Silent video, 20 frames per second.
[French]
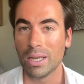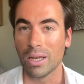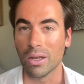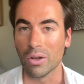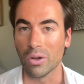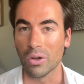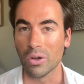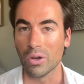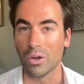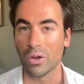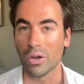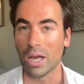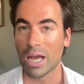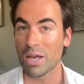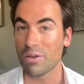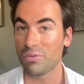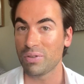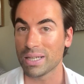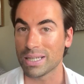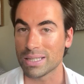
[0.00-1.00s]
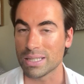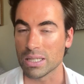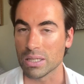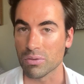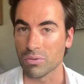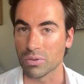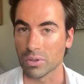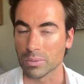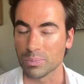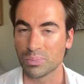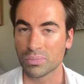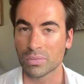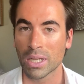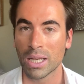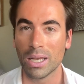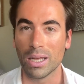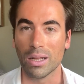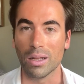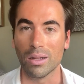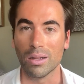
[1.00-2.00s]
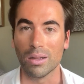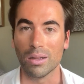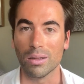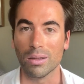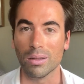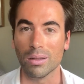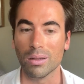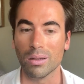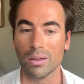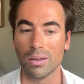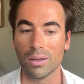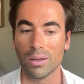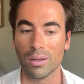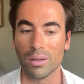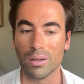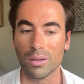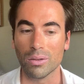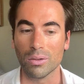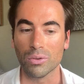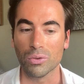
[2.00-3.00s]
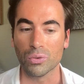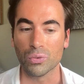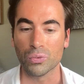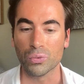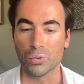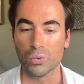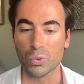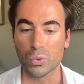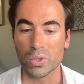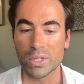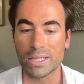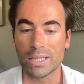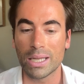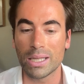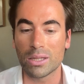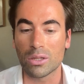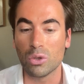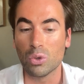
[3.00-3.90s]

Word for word: euh, affective. Euh, vous êtes